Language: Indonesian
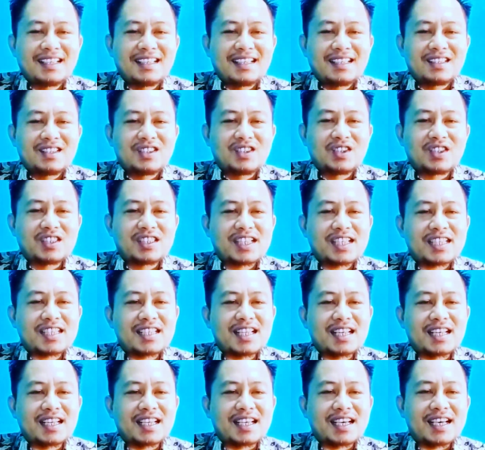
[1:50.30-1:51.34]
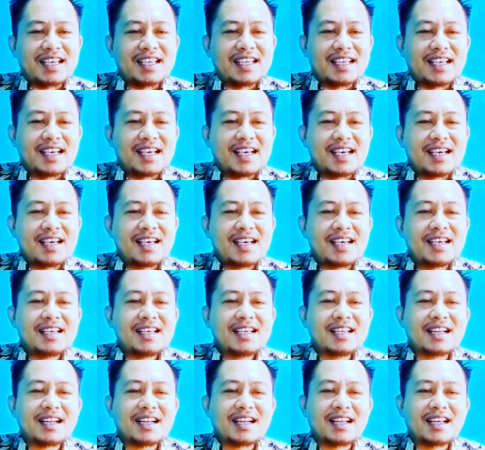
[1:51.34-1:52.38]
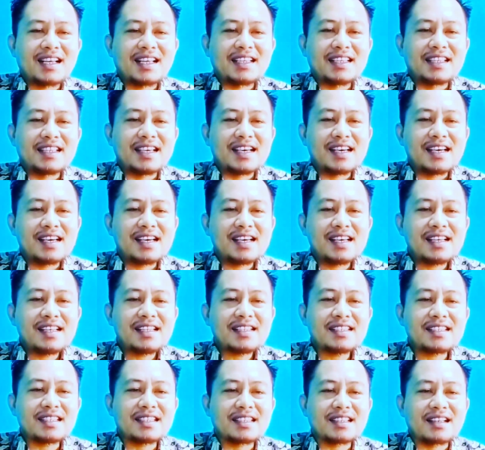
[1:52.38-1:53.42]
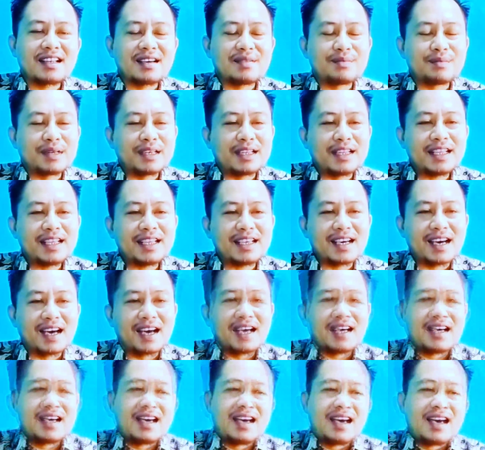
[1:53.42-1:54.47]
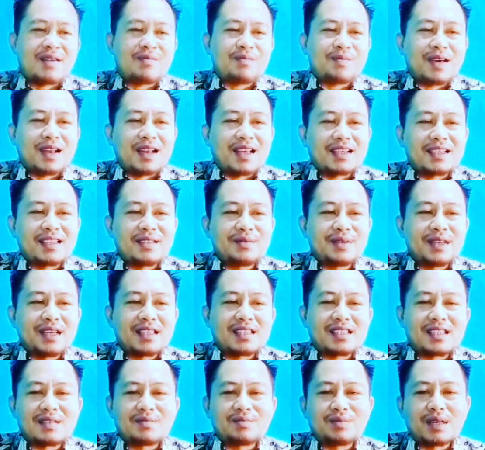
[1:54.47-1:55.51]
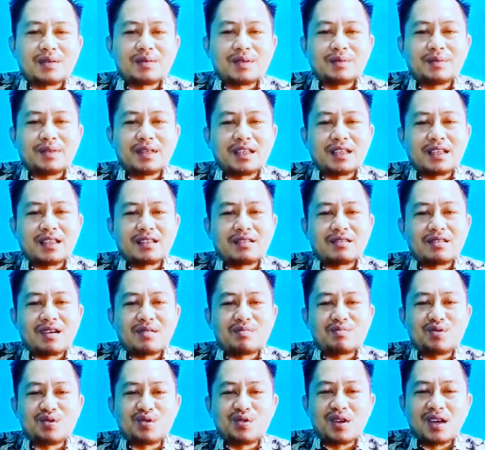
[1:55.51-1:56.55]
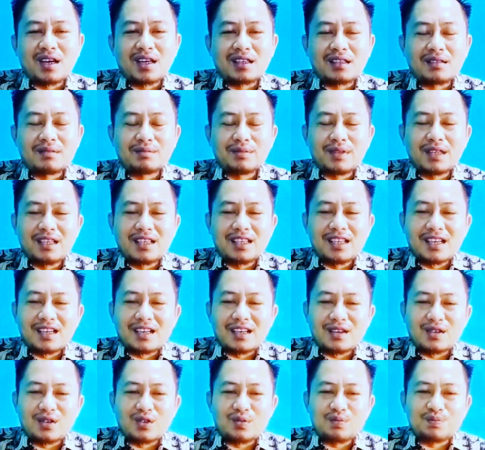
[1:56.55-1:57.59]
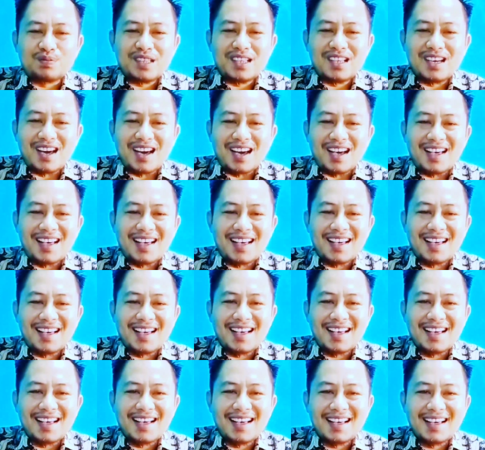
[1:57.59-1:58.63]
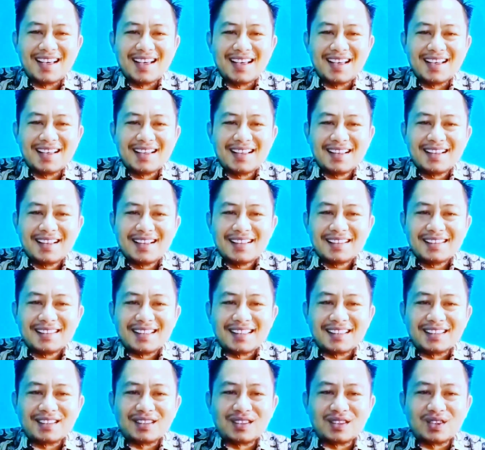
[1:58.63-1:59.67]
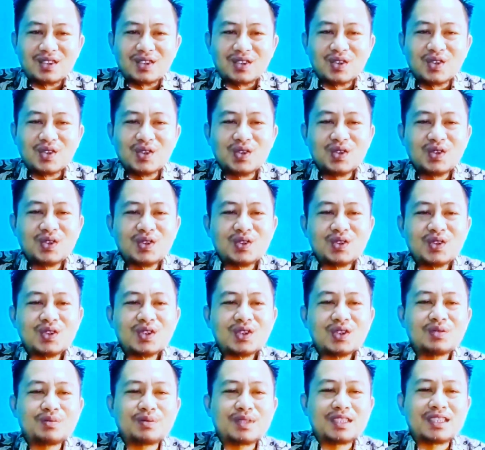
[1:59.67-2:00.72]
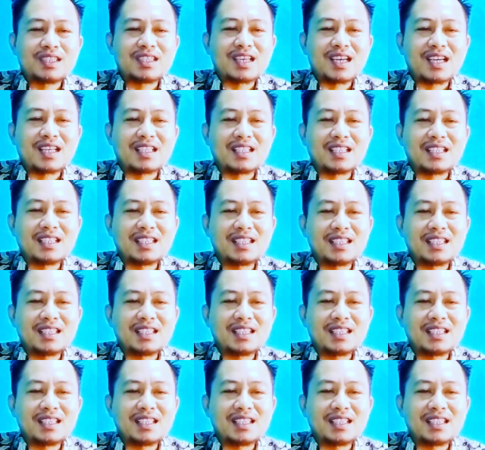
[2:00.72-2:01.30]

Sukses dan kaya raya setelah menikah, apalagi bila sampai memiliki tabungan miliaran rupiah, tentu menjadi